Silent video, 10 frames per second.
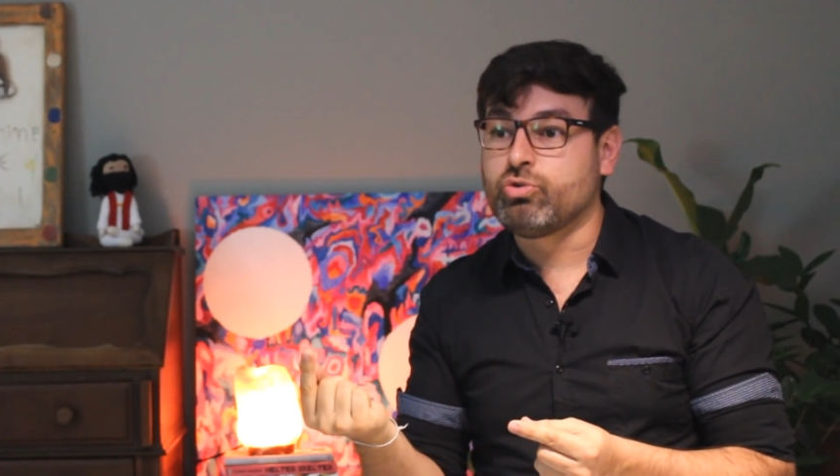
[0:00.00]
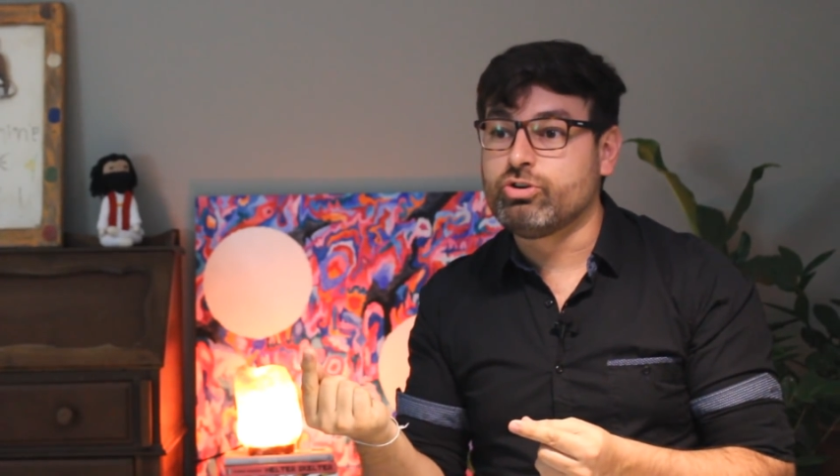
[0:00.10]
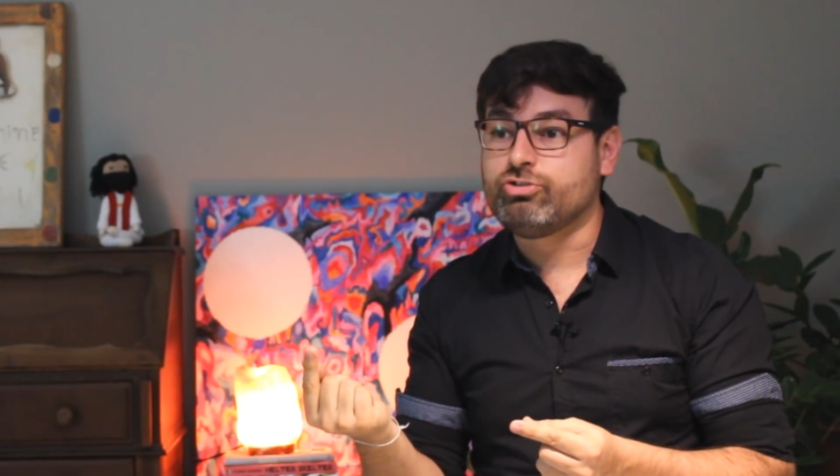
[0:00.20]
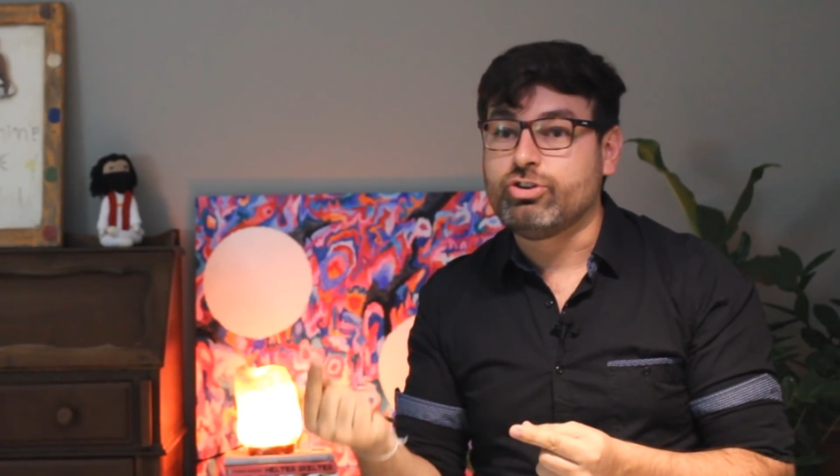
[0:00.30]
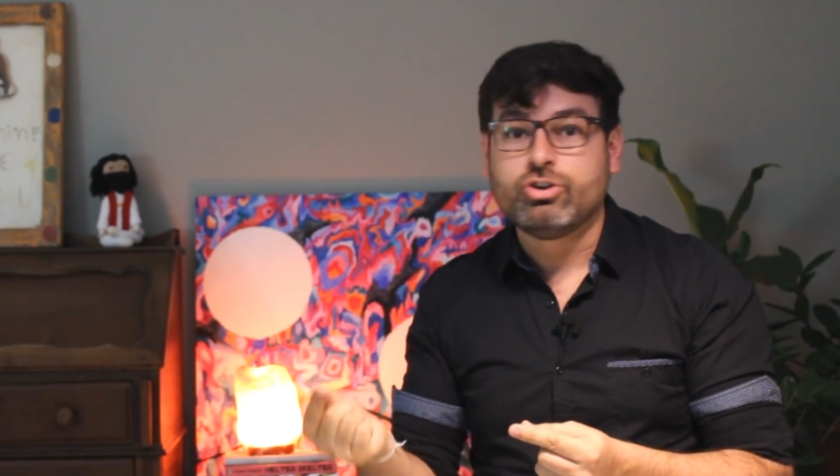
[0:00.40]

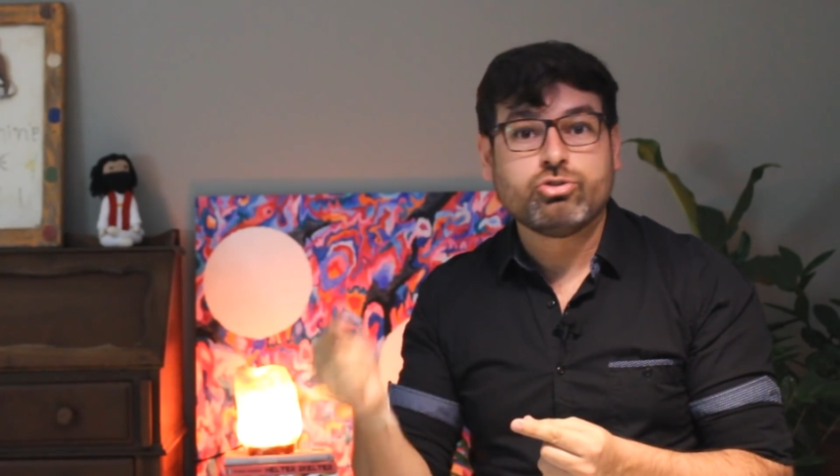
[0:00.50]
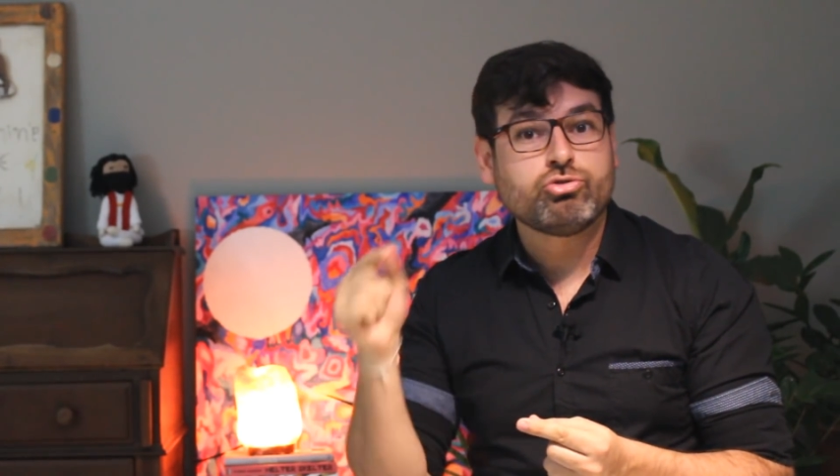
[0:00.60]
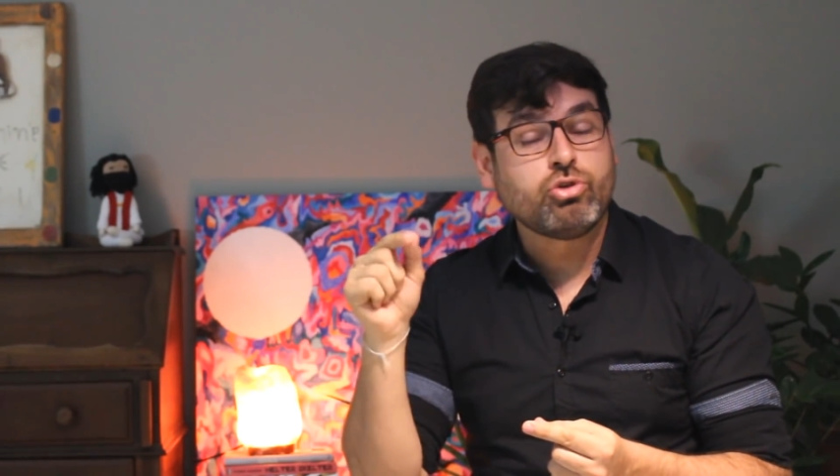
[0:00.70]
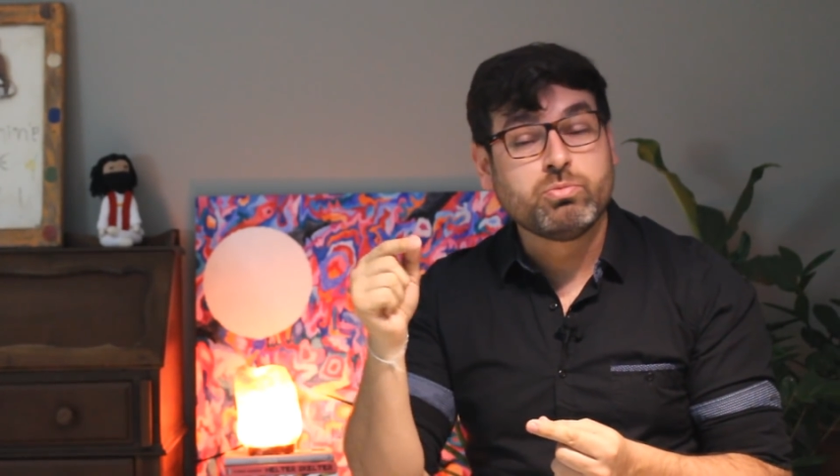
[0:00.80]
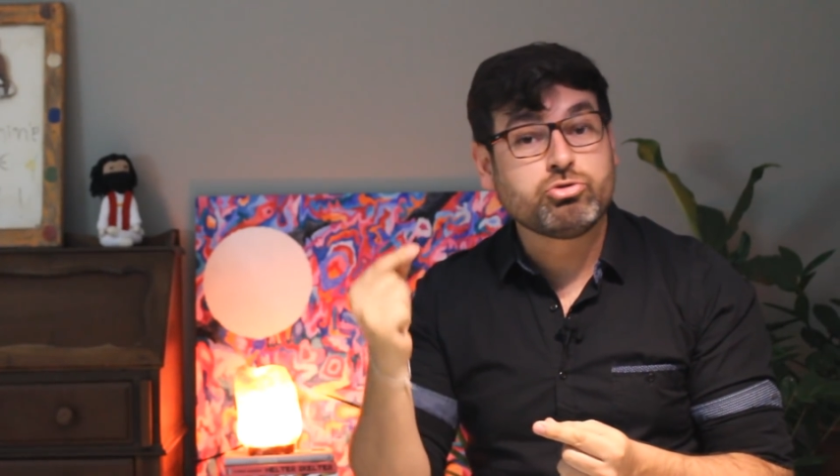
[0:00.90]
hoje
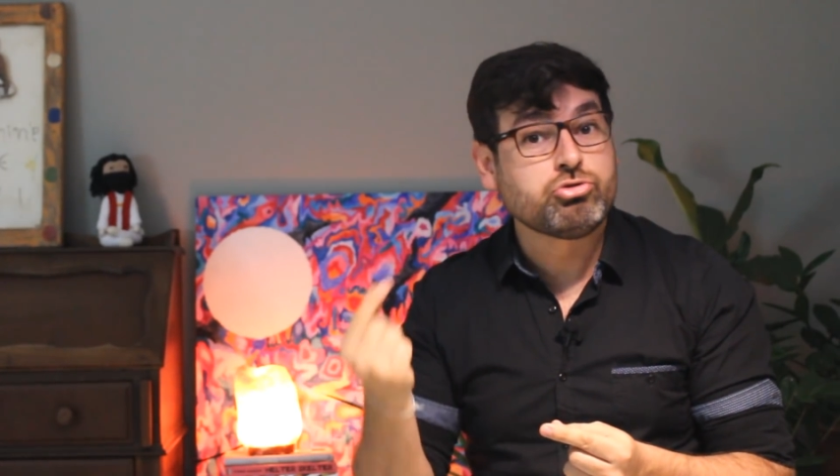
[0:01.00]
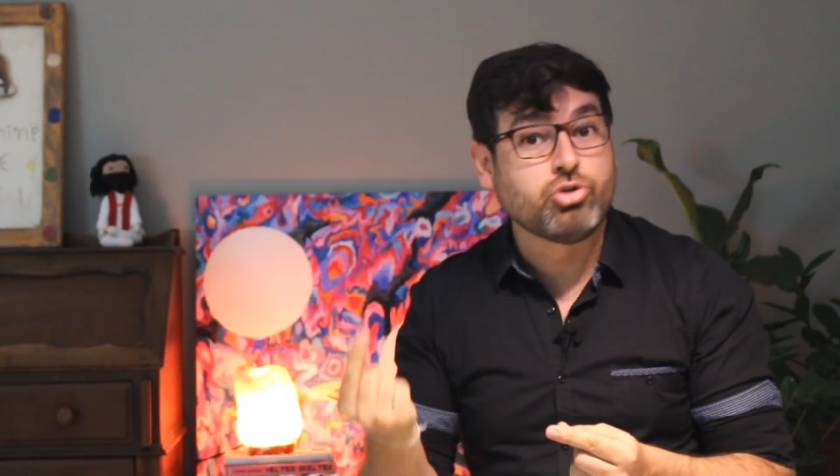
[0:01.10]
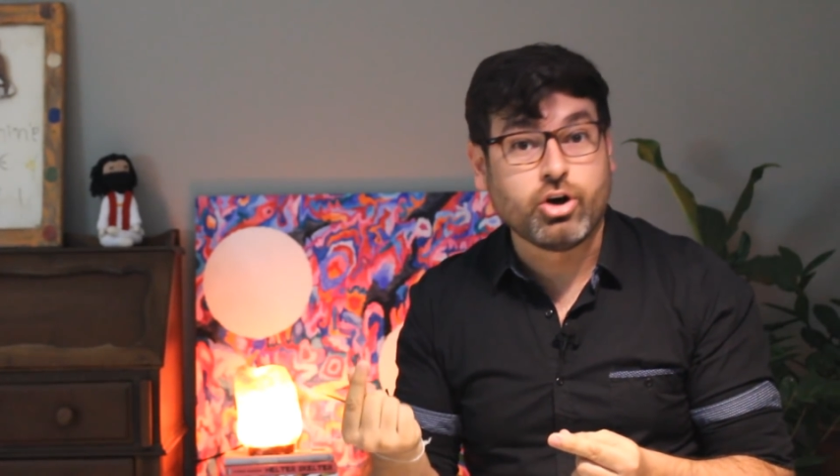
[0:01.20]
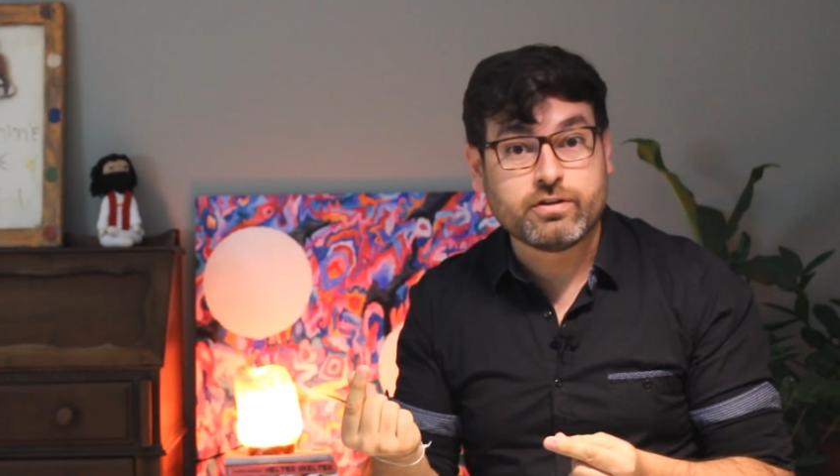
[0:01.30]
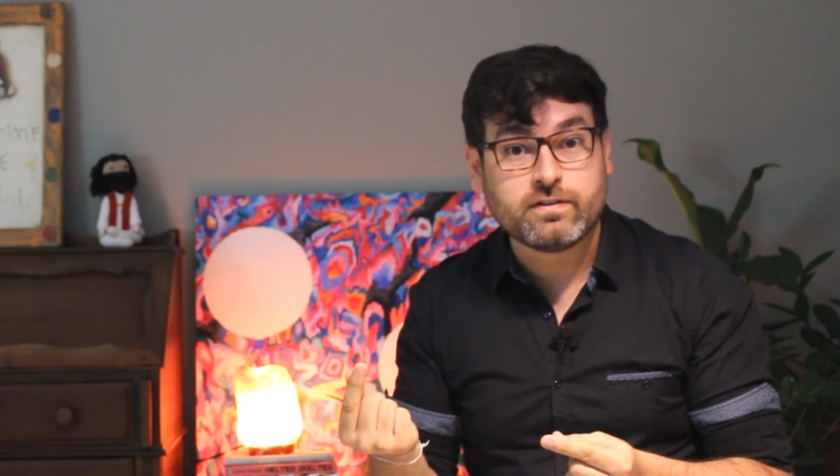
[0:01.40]
somos
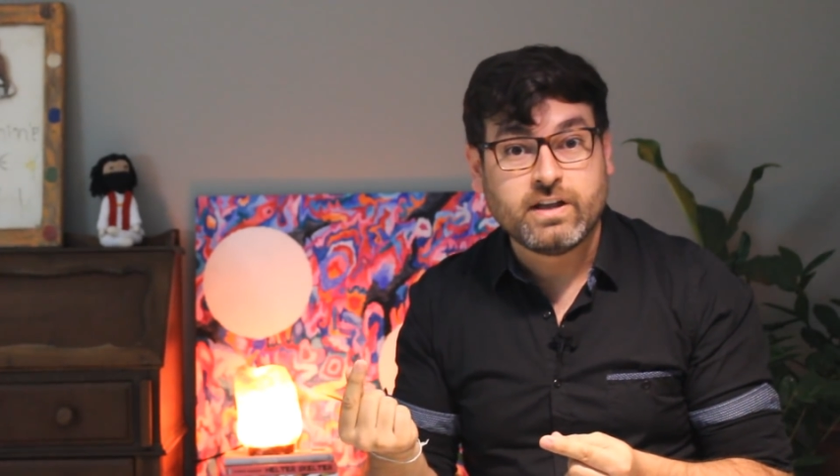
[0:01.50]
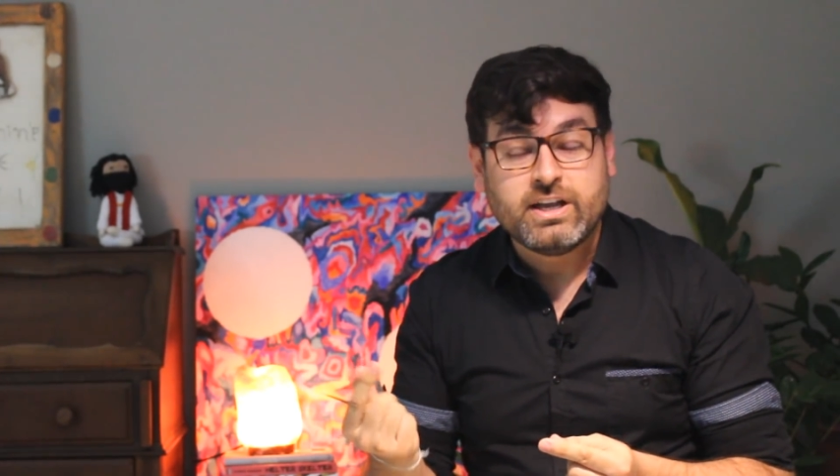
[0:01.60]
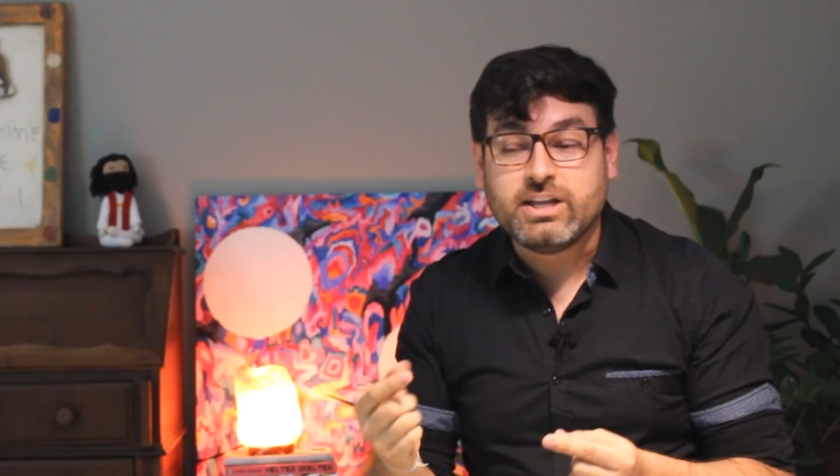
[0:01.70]
nós.